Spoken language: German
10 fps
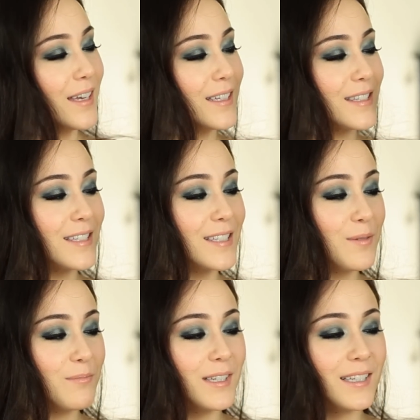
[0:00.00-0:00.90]
das sind
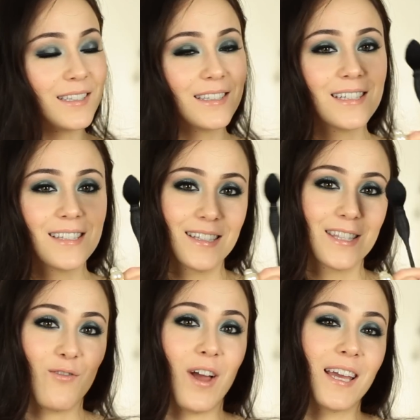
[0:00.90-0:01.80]
nämlich diese
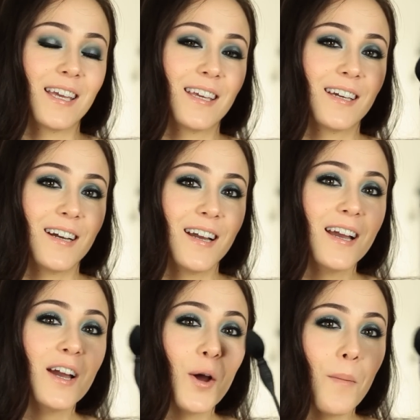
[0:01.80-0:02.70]
zwei hier,
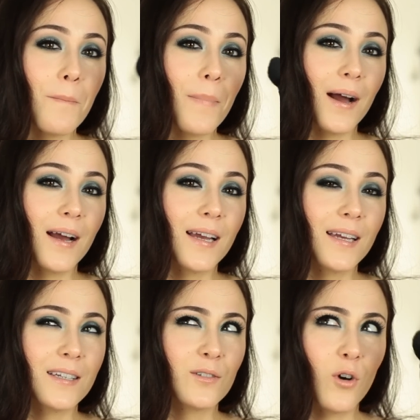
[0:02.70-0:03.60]

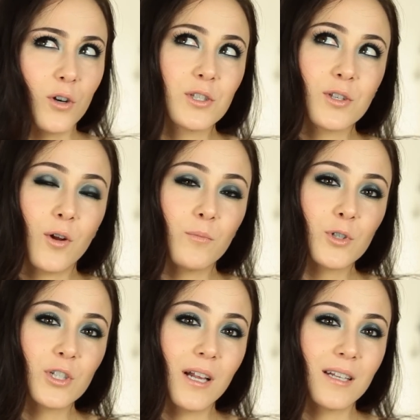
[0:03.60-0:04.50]
bei Nordstorm
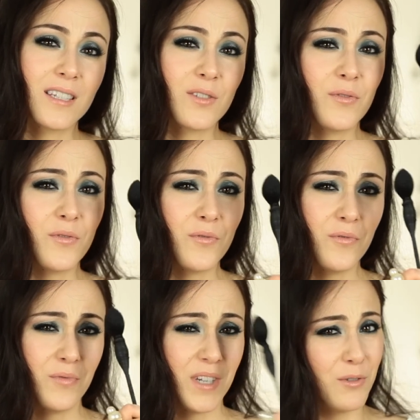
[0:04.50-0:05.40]
bestellt. Das
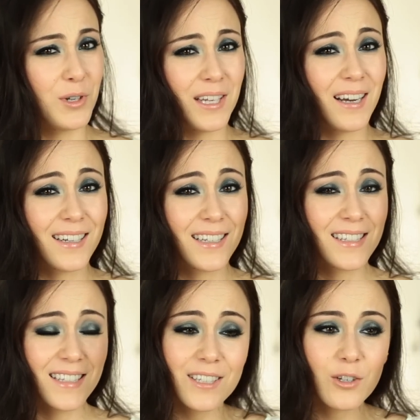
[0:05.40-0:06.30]
darf ich
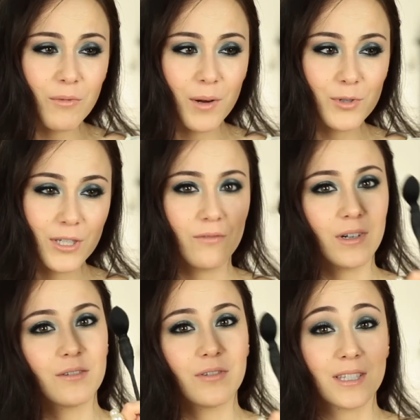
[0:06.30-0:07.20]
allerdings nicht nochmal bestellen,
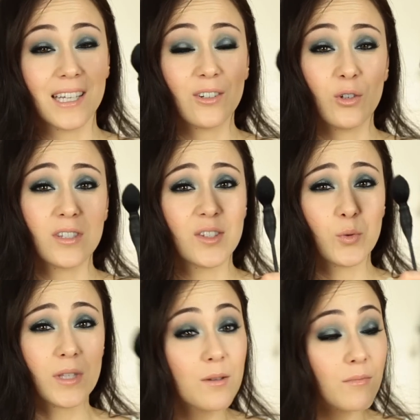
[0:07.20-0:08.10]
weil die Versandkosten
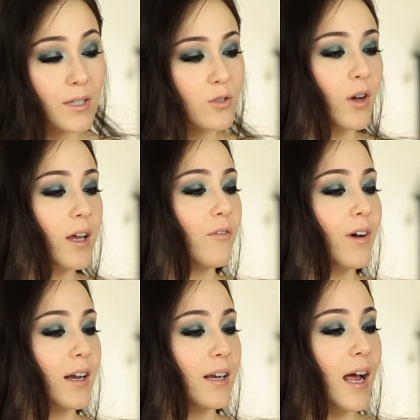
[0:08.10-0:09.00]
so ziemlich teuer
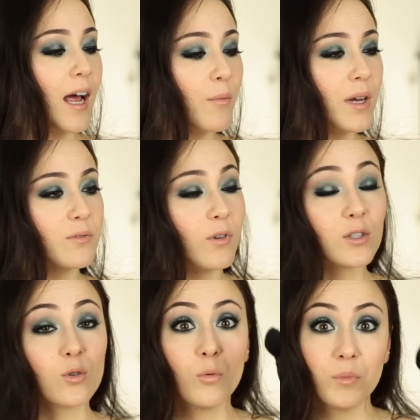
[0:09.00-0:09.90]
waren. Aber ich
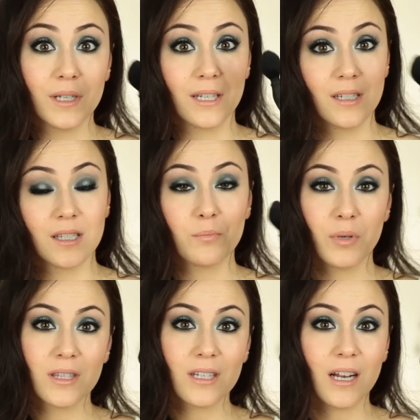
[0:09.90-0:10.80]
wollte unbedingt diese
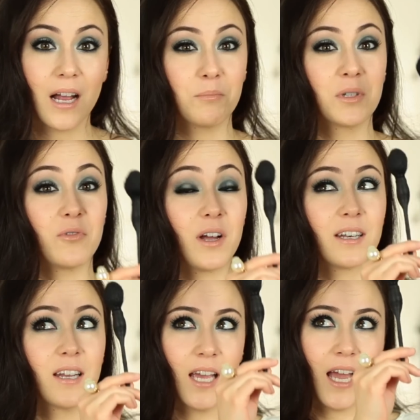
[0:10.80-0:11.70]
Pinsel haben. Die
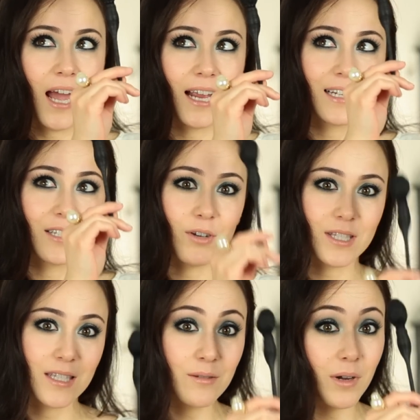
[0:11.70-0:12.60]
waren eigentlich
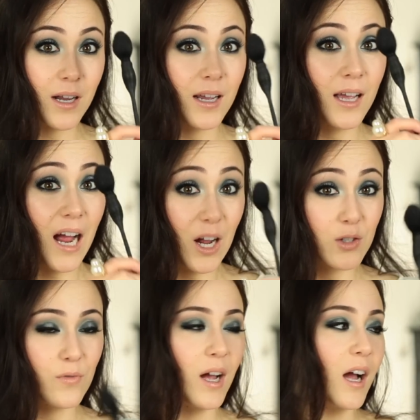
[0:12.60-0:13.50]
fast immer
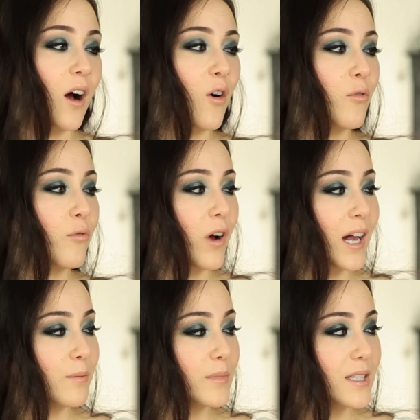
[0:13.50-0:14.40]
ausverkauft. Vor
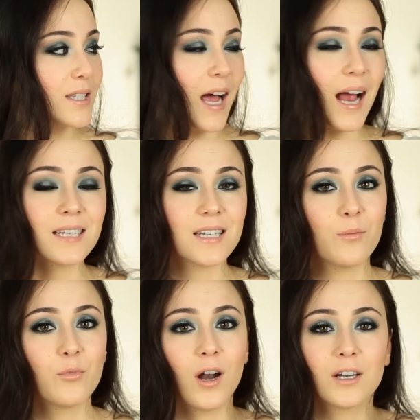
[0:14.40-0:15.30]
allem diese Eiter
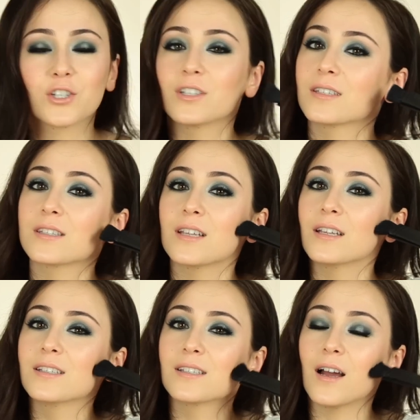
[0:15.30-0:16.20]
Brush, das ist ja
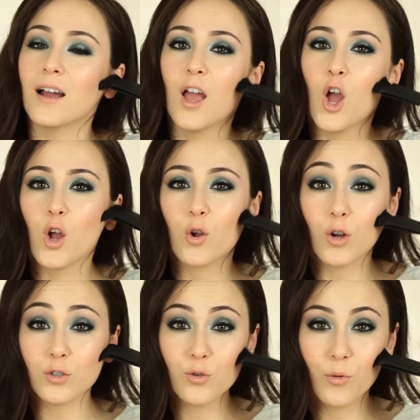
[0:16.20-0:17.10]
dieser
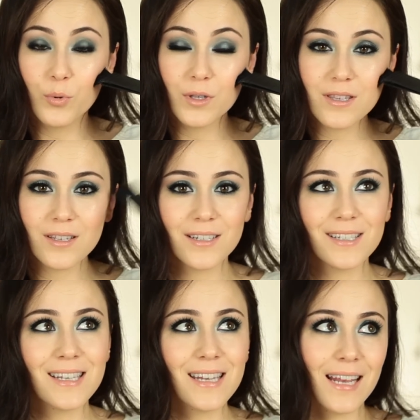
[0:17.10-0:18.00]

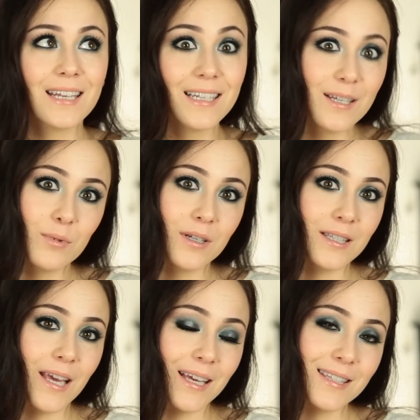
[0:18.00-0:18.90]
Konturpinsel, den liebe
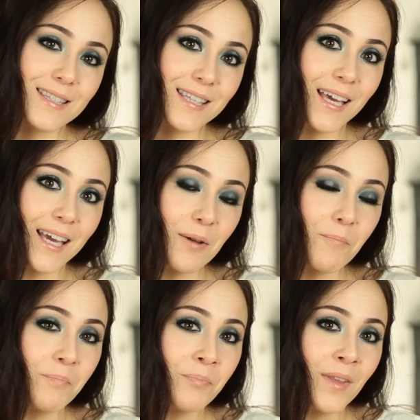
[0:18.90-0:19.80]
ich extrem,